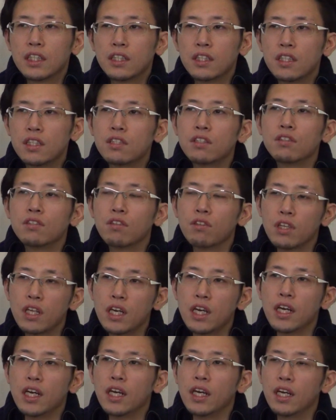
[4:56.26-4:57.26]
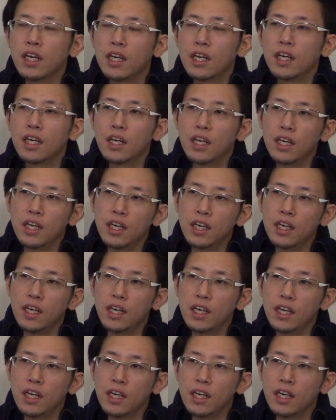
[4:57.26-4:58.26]
ですので、
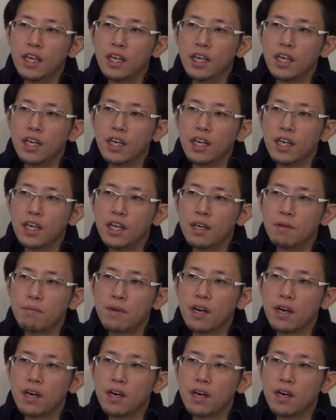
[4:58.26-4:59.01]
えー、